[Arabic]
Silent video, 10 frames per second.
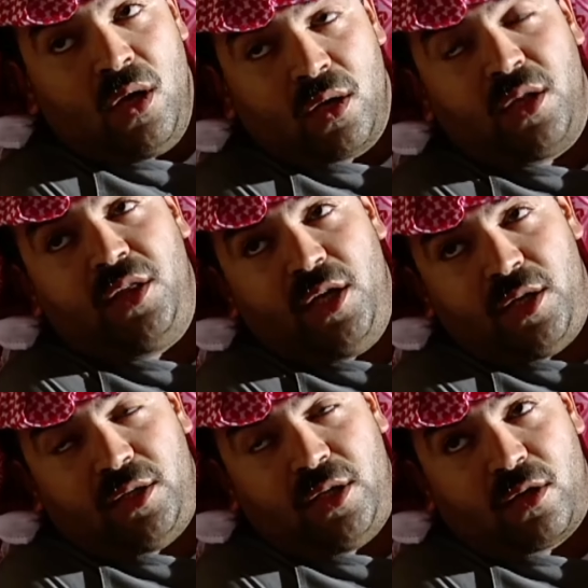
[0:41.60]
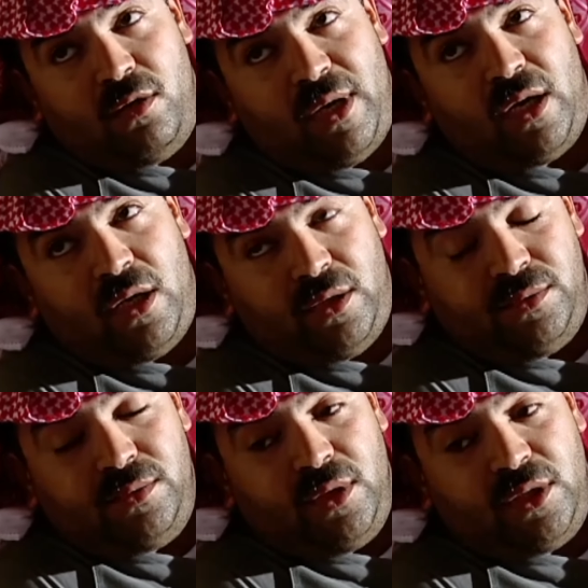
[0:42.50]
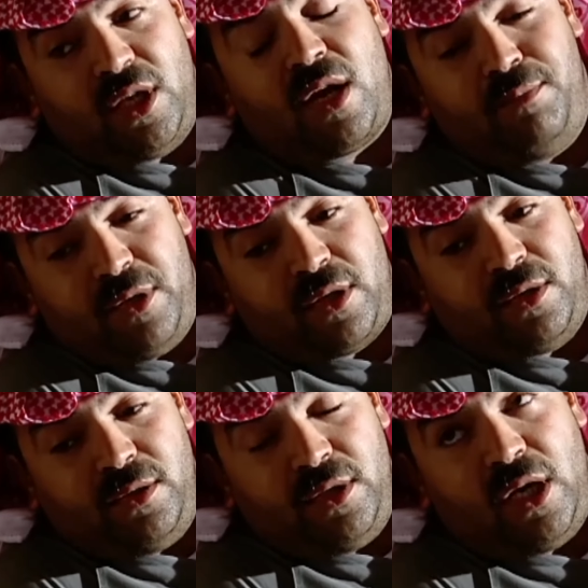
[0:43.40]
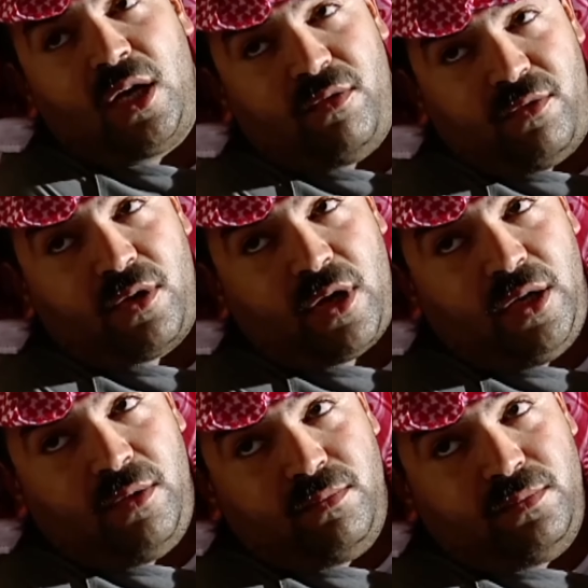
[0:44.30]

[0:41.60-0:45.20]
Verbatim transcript: كثير عتقهم الله ادع ربك ان الله غفور رحيم